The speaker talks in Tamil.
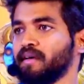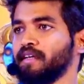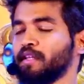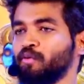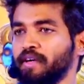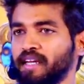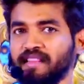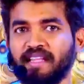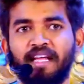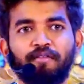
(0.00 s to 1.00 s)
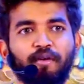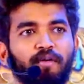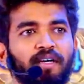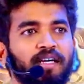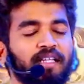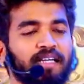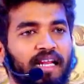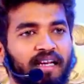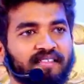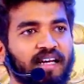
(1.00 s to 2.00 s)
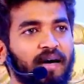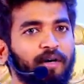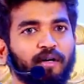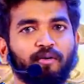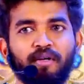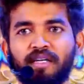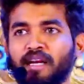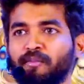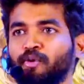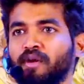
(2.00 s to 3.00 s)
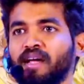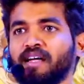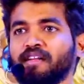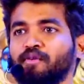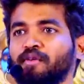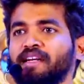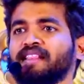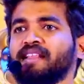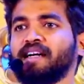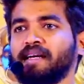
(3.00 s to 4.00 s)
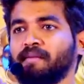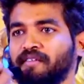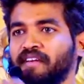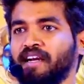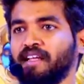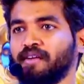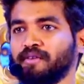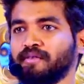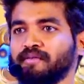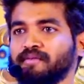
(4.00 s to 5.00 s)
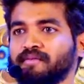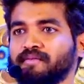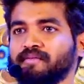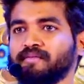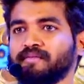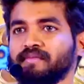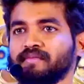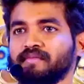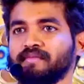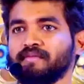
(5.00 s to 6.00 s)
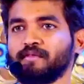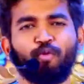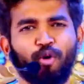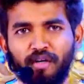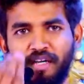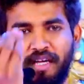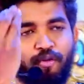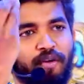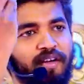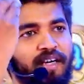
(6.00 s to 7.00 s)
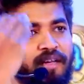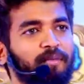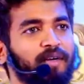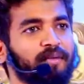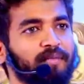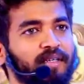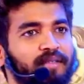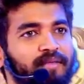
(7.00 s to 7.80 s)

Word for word: இந்த உயிருக்கு தெளிவை கொடு இதுக்கு நல்ல சாப்பாட்டை கொடு நல்ல பொருளாதாரத்தை கொடுன்னு எத்தனை டைம் நம்ம வேண்டியிருக்கோம் ஒரு டைம் கூட வேண்டியிருப்போமா நம்ம